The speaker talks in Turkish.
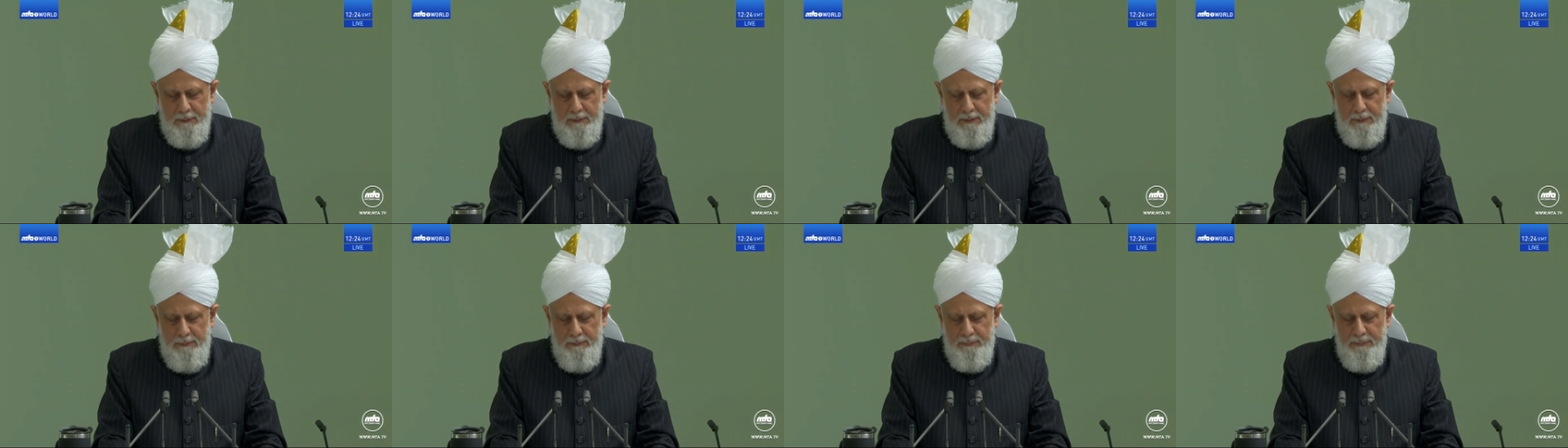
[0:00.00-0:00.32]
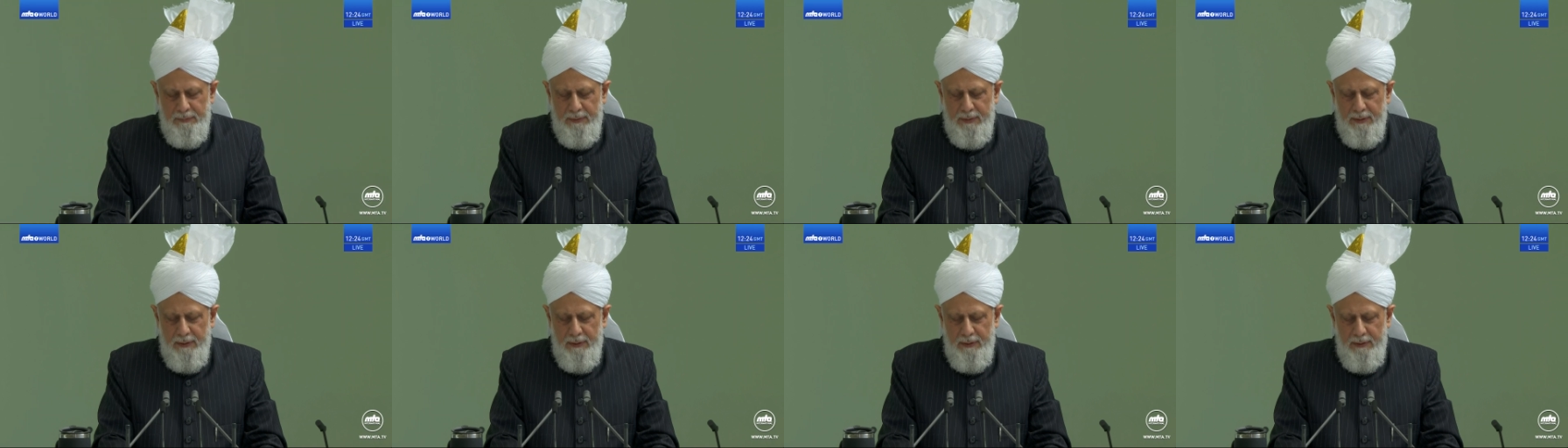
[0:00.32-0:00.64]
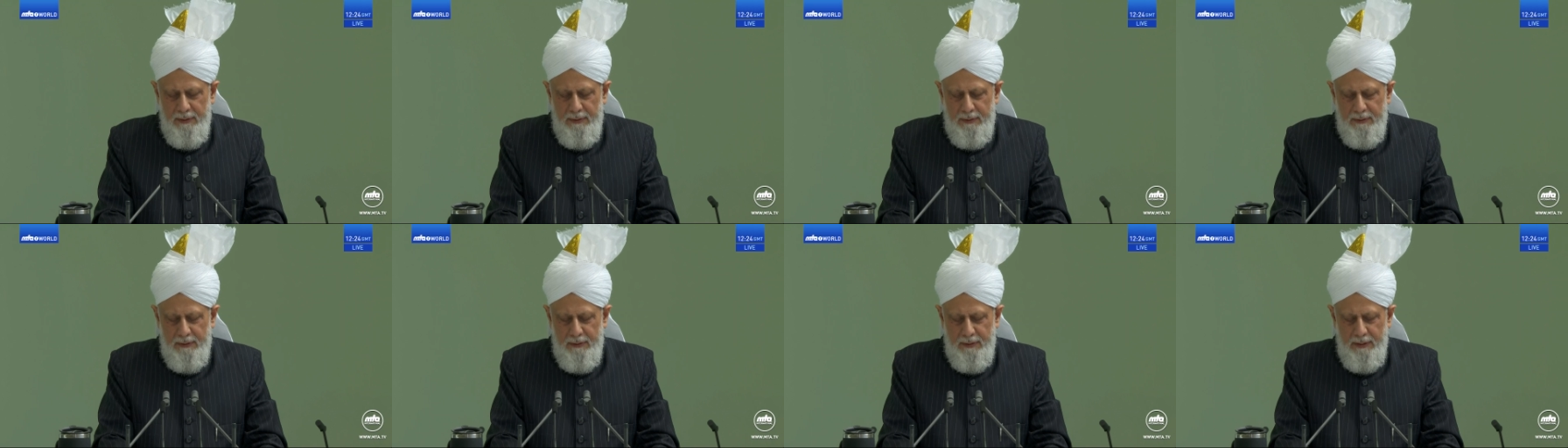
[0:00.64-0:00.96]
Biz
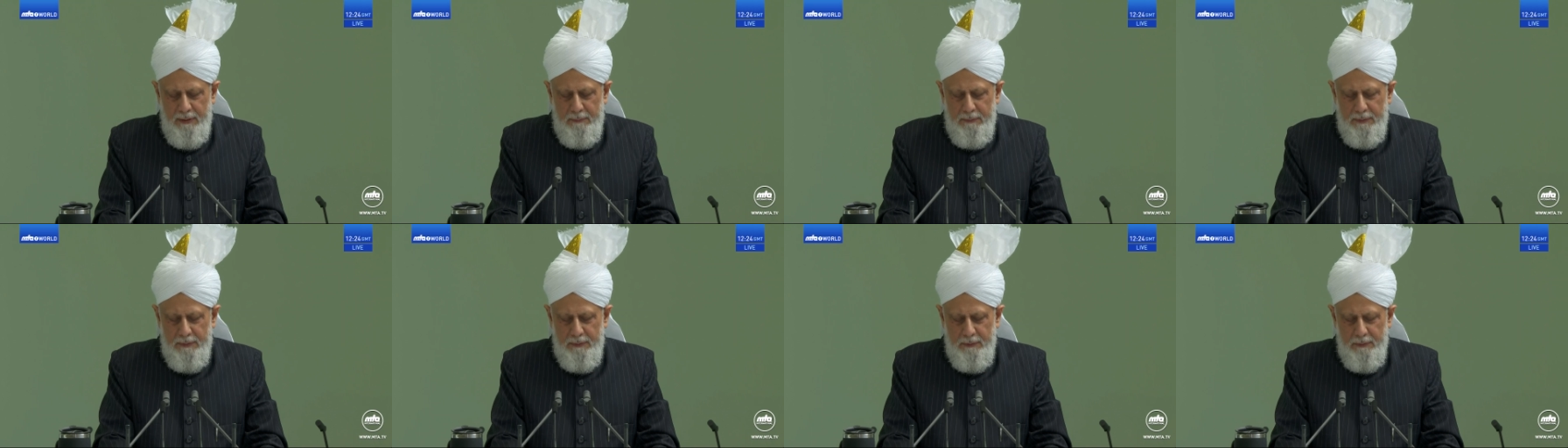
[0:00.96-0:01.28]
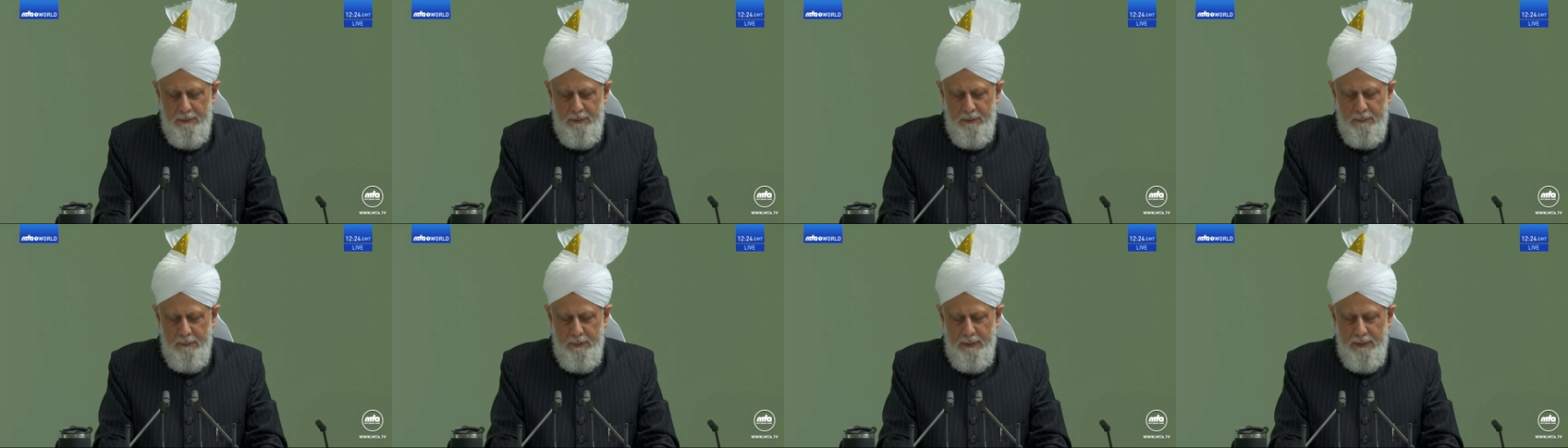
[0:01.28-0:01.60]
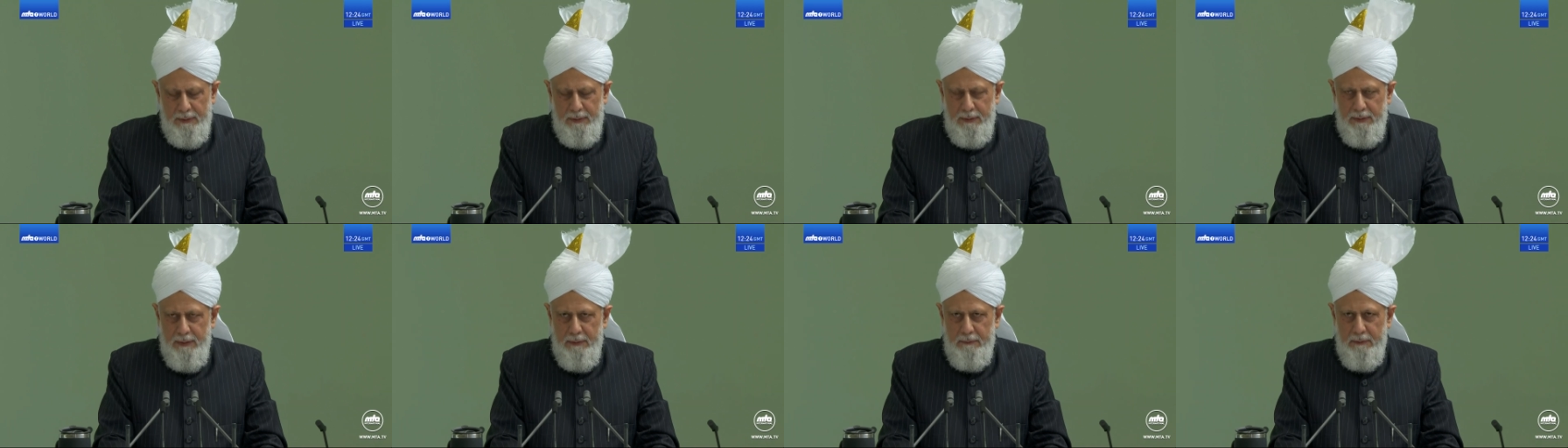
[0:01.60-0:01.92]

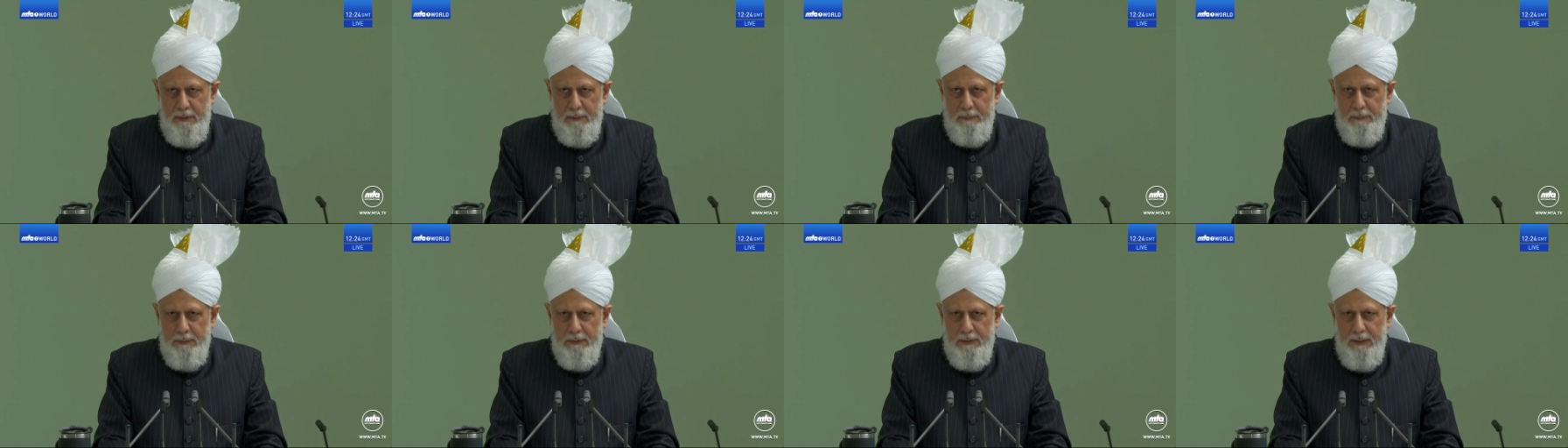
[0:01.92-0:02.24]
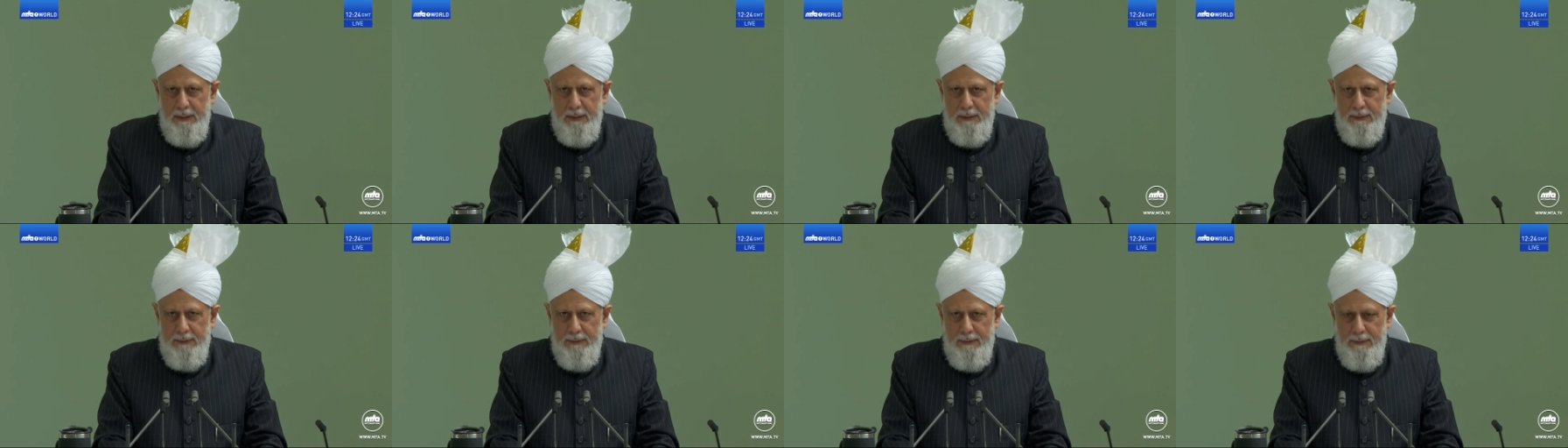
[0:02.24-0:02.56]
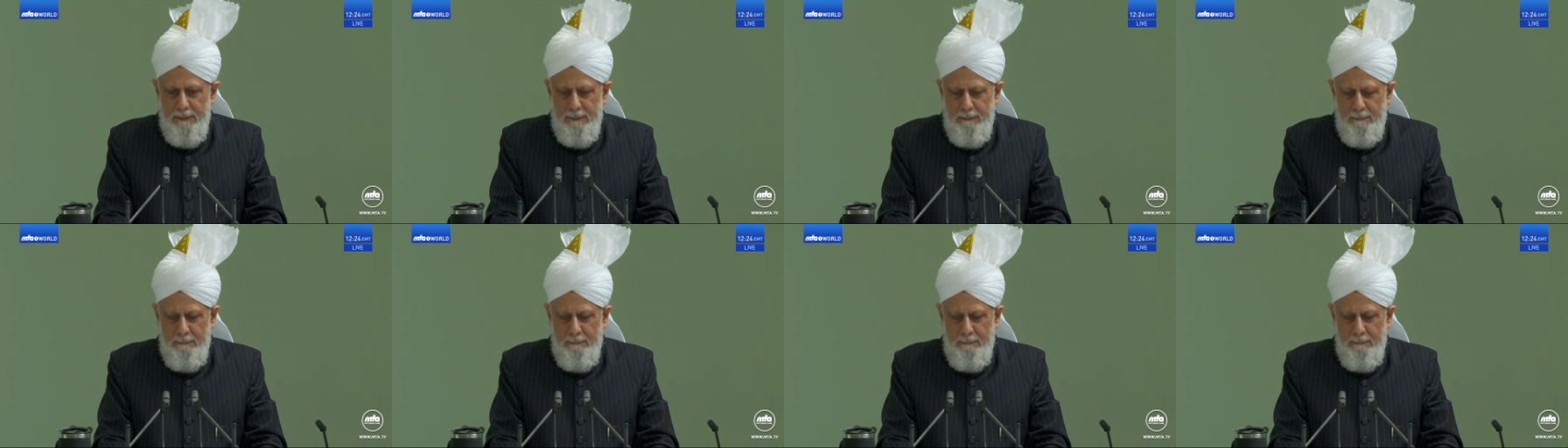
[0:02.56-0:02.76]
savaşacağız.